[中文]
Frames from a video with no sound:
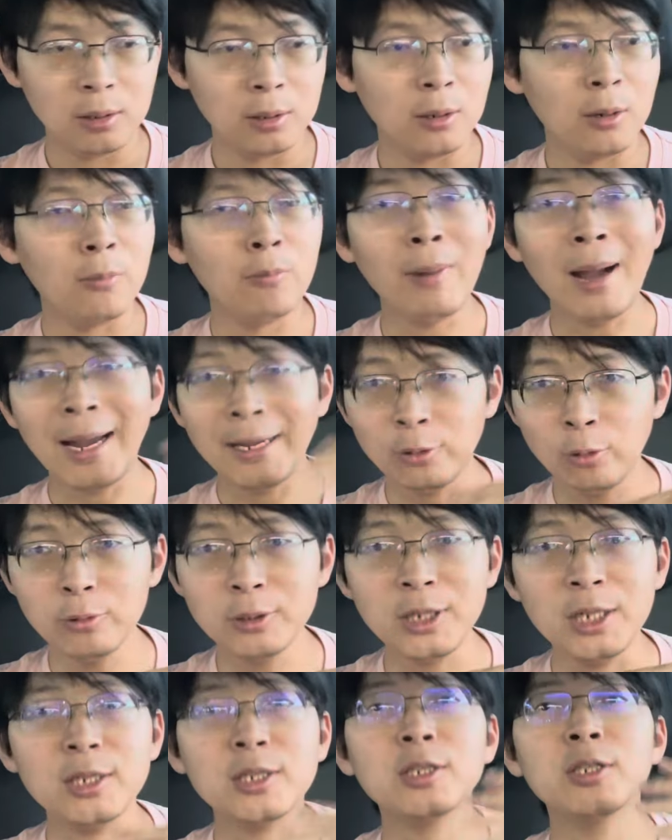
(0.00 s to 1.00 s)
买
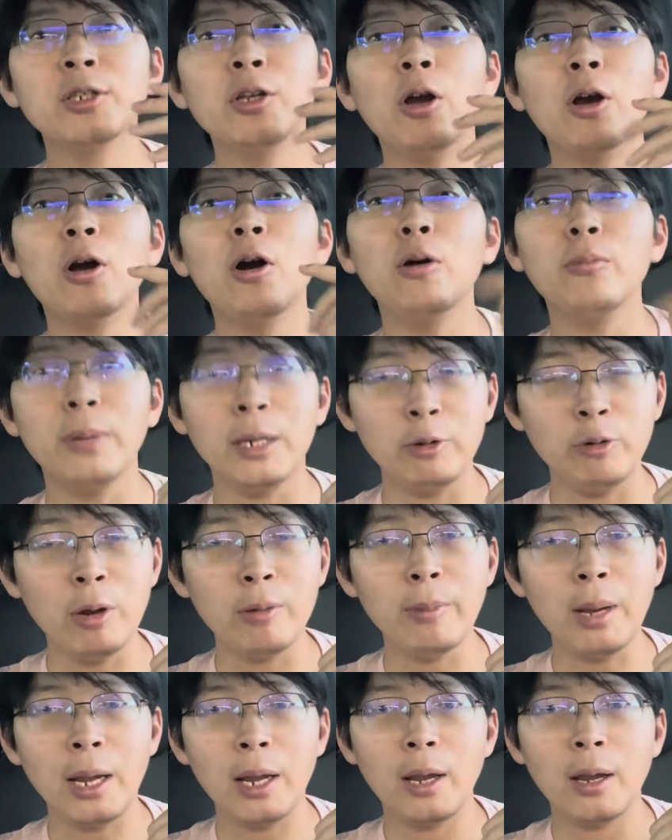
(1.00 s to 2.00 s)
东西是要靠美
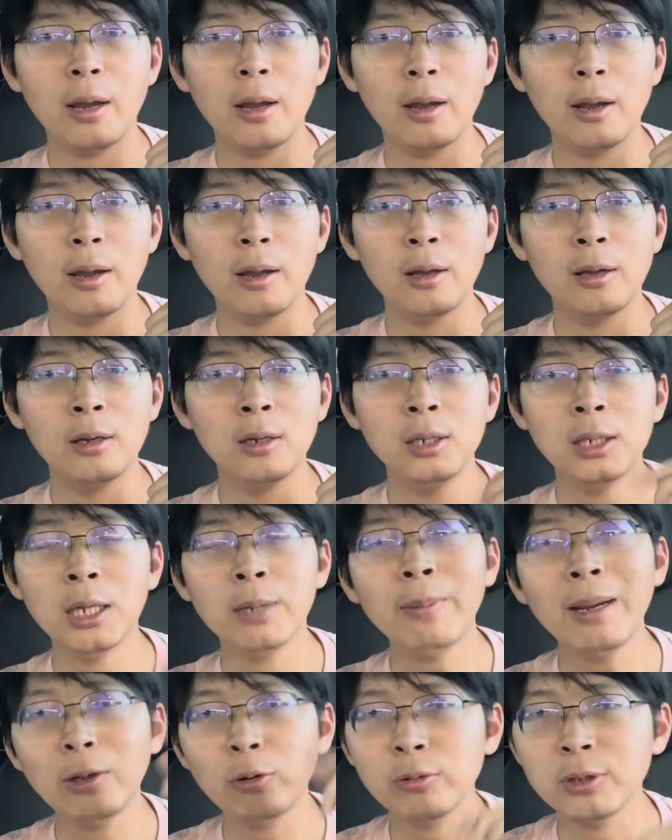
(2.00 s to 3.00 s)
元买，
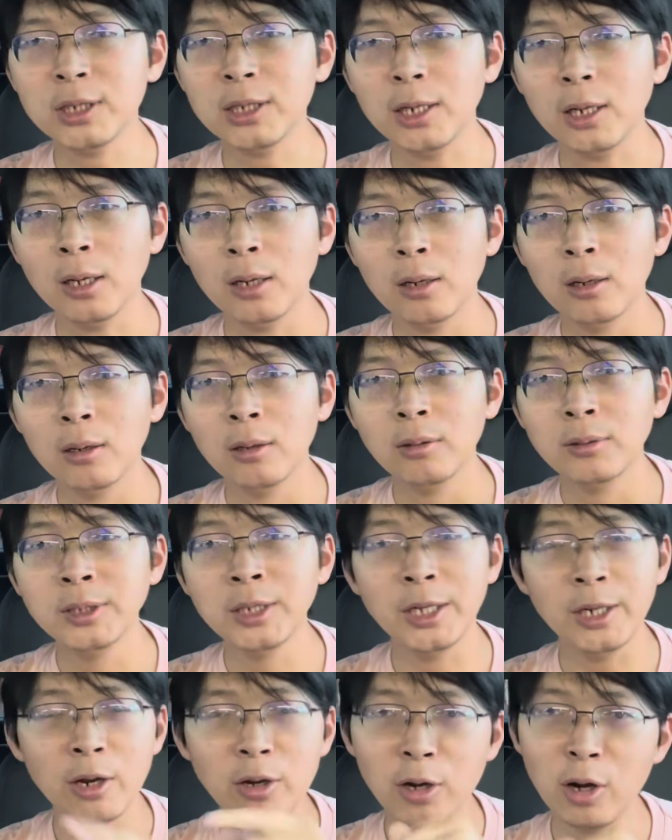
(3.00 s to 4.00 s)
你卖东西呢
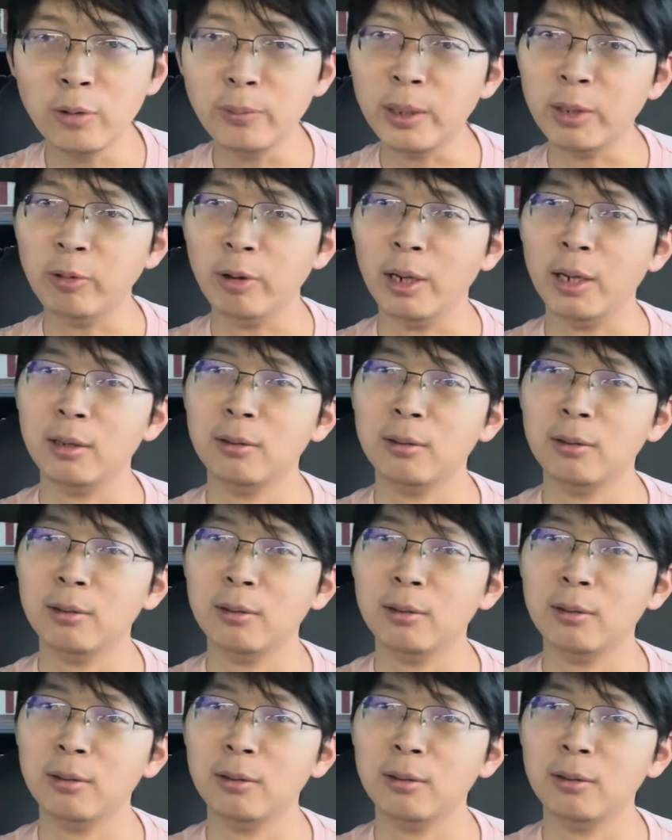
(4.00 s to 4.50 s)
也要靠美元。